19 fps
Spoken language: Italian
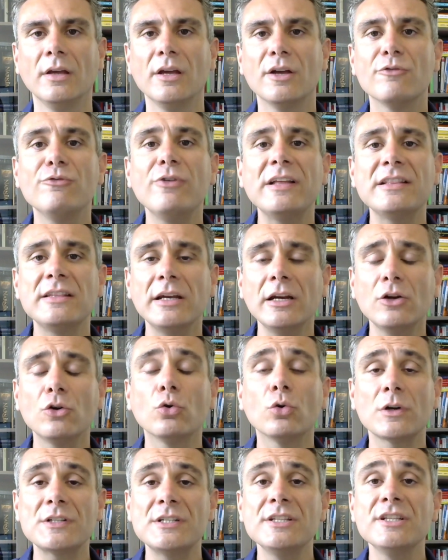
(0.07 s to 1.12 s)
vendere
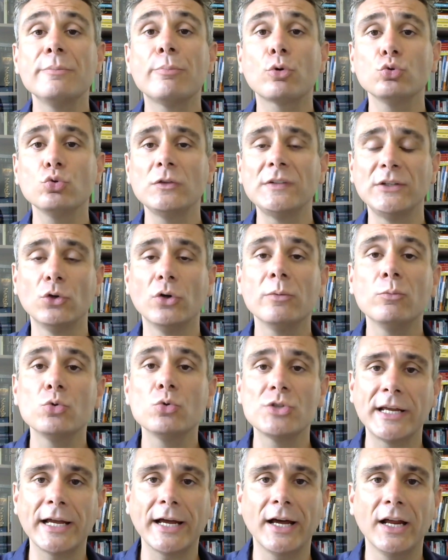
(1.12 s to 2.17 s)
corsi di produzione
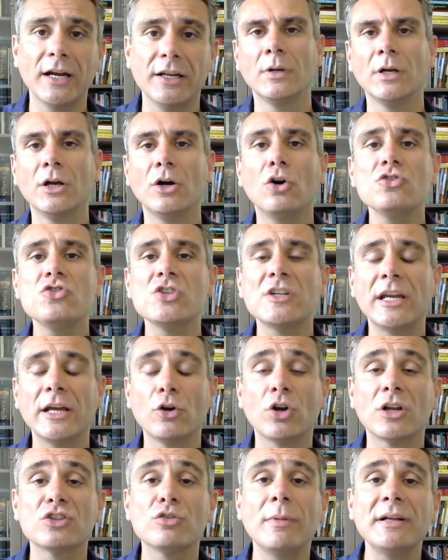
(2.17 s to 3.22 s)
musicale. Oggi leggo
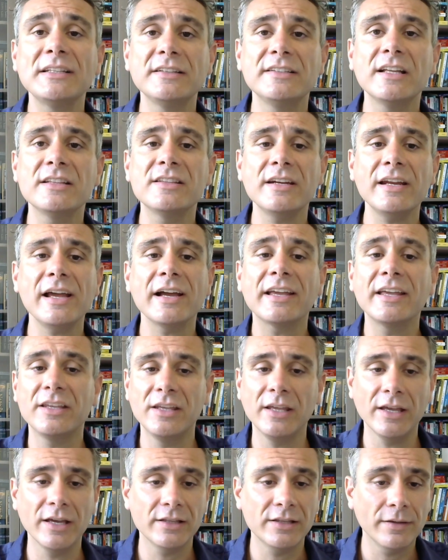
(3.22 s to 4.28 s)
la domanda di Andrea che
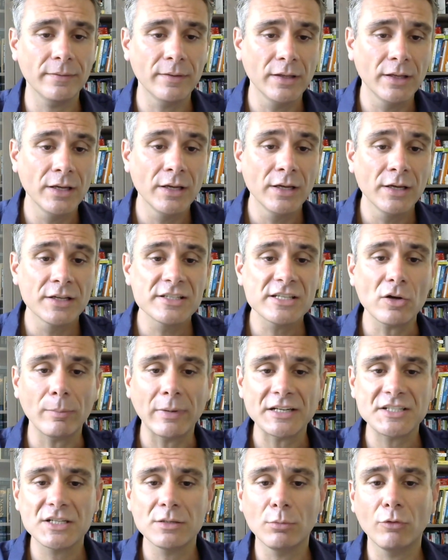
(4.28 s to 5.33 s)
chiede Ciao
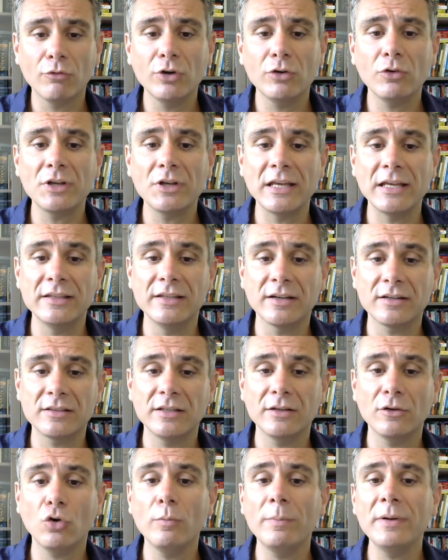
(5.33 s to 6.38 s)
Massimo, volevo
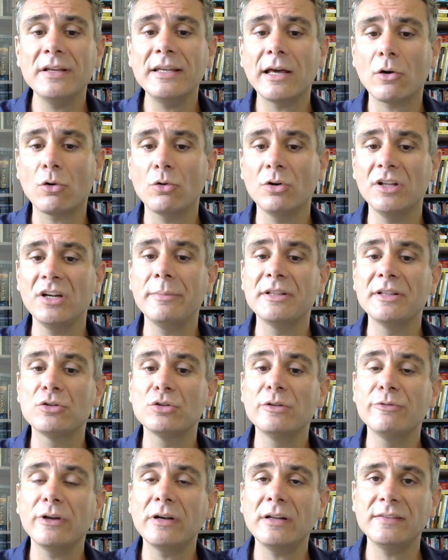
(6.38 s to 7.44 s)
chiederti, ho ben chiaro l'elemento
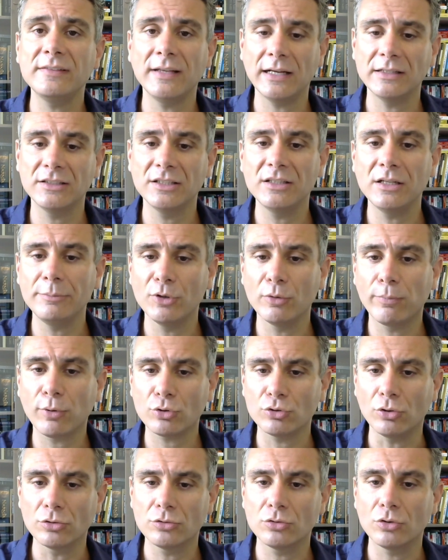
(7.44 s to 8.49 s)
differenziante del mio
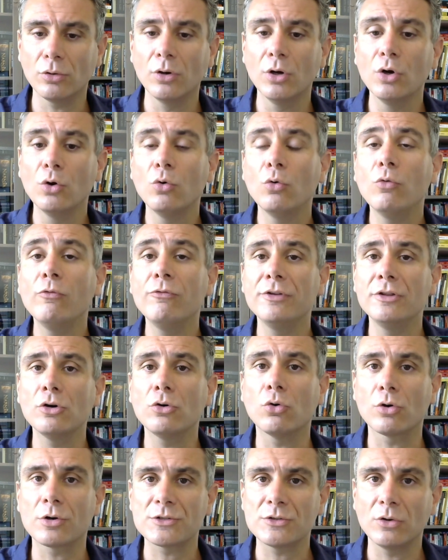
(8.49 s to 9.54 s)
prodotto, un
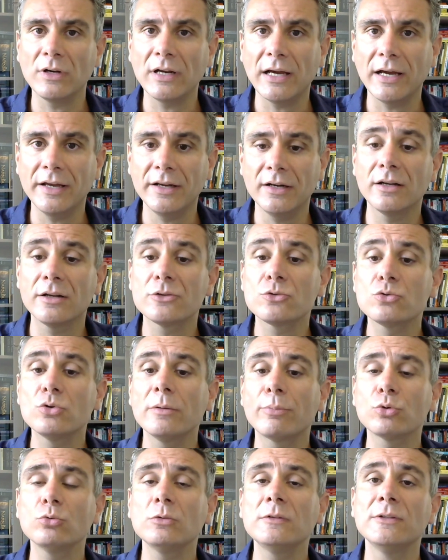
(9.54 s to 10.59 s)
videocorso online sulla
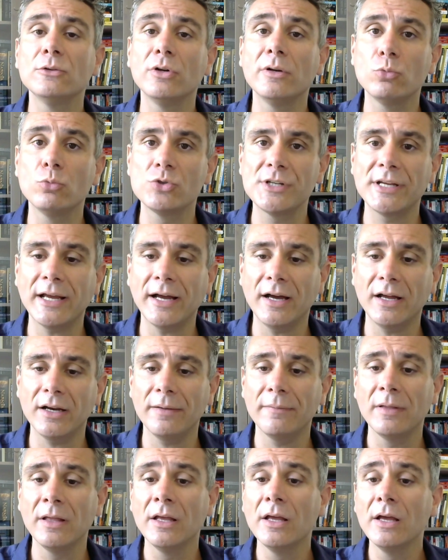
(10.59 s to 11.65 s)
produzione musicale.
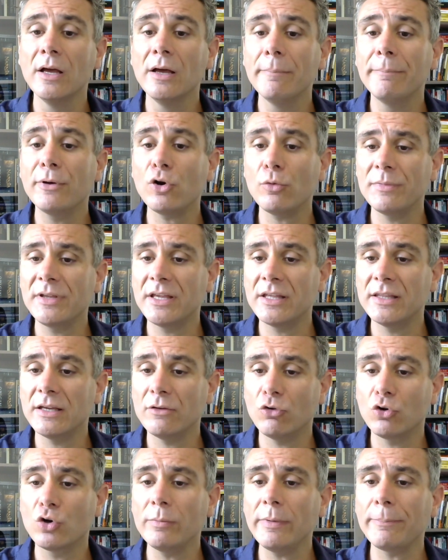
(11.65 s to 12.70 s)
Però mi
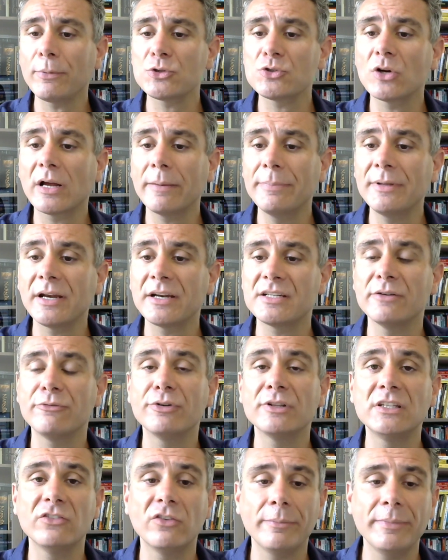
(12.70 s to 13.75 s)
chiedevo come posso capire se
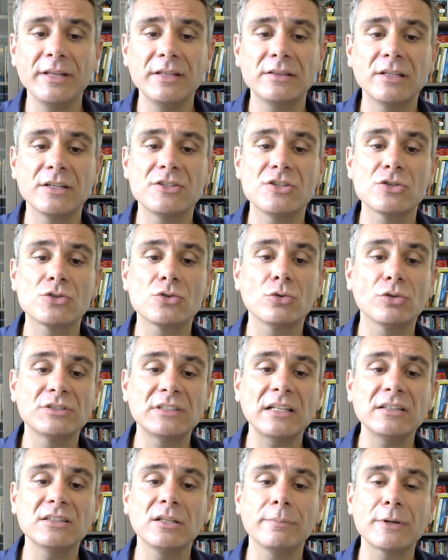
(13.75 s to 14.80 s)
effettivamente ci sono
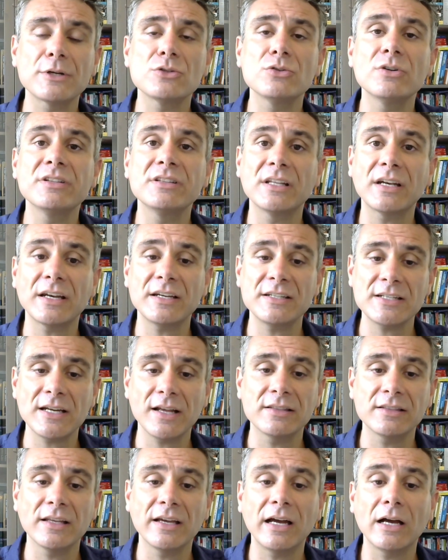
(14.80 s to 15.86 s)
tante persone
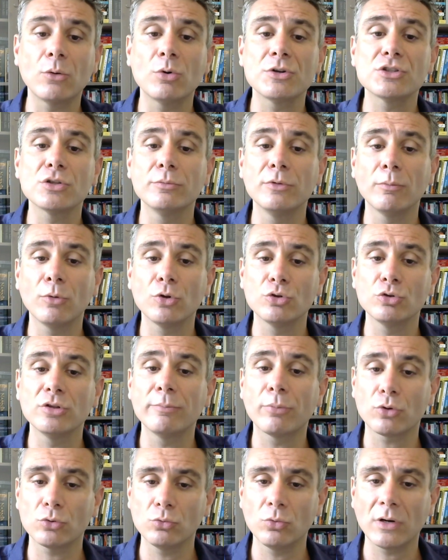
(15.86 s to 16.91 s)
interessate a questo mio modo di
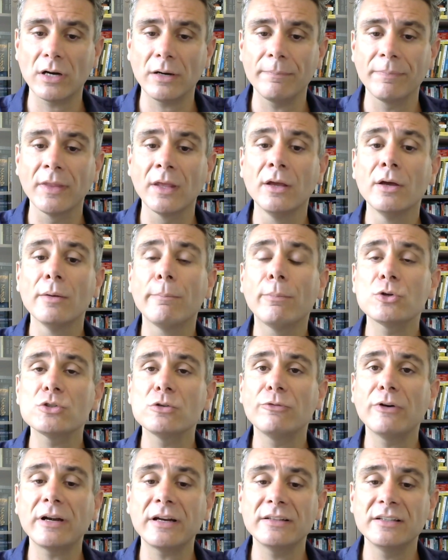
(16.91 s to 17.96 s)
produrre? Posso
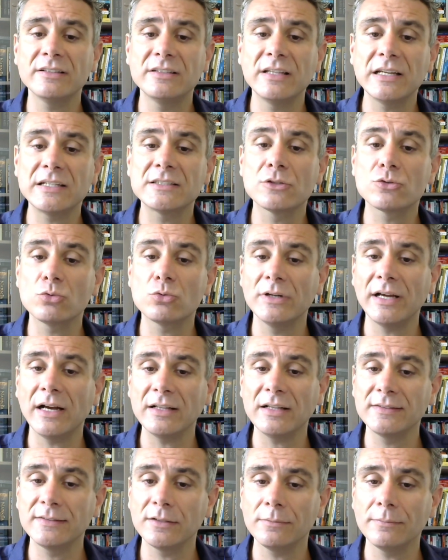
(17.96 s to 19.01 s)
fare dei test sulle
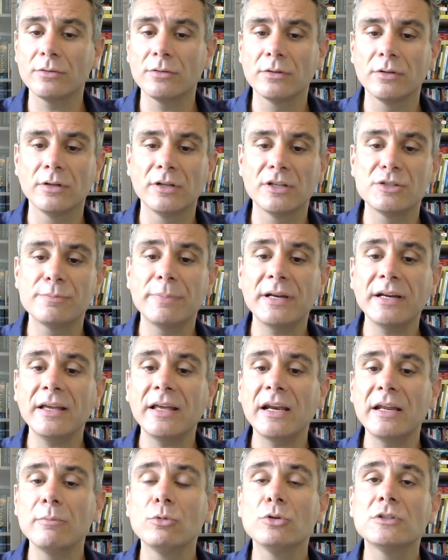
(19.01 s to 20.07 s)
ads?
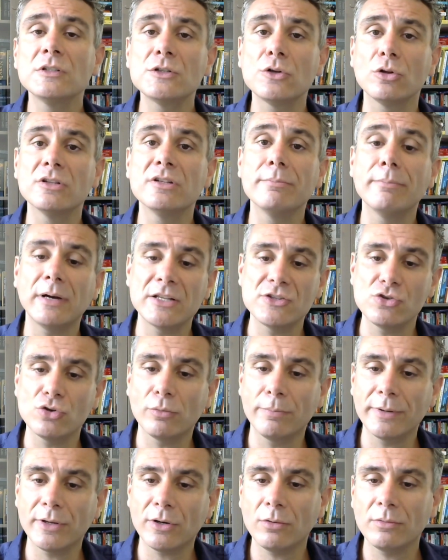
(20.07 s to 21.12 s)
Sprecherei molti soldi
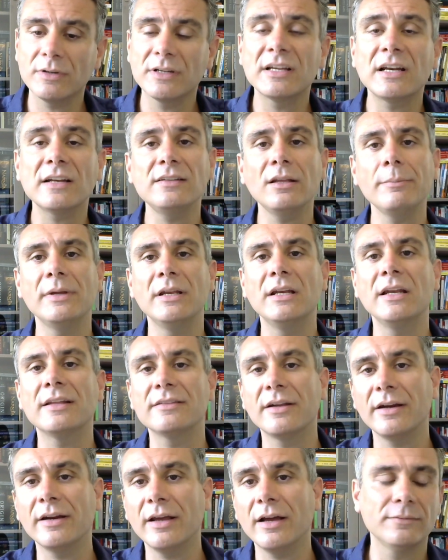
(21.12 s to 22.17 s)
immagino però. Grazie mille
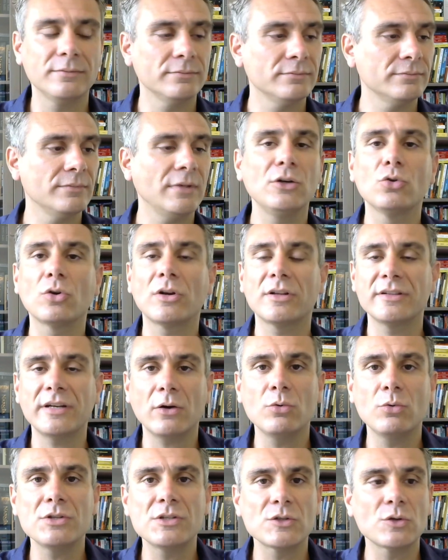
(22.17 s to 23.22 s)
Andrea. Allora Andrea,
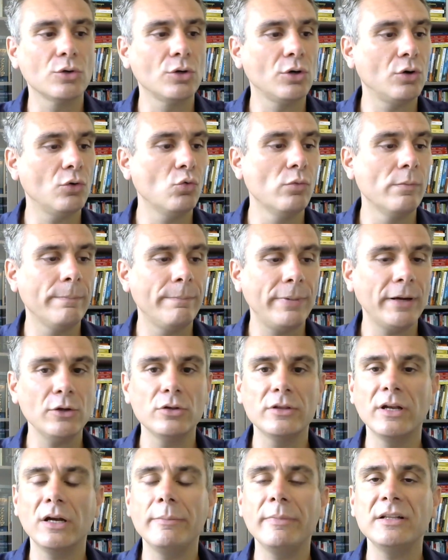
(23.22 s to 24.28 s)
qui ci sono un paio
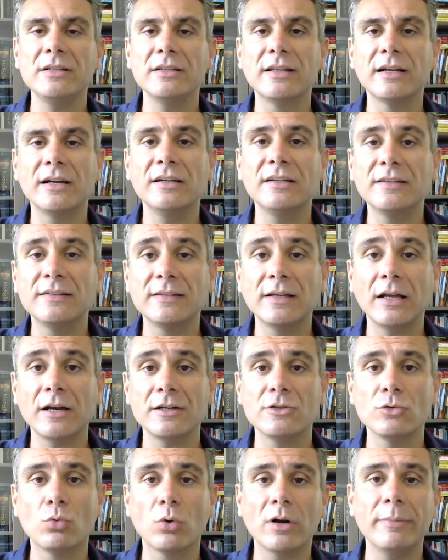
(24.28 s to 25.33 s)
di elementi da analizzare
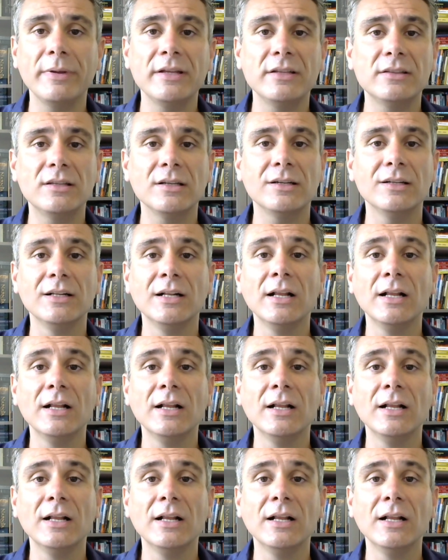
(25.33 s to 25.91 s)
sicuramente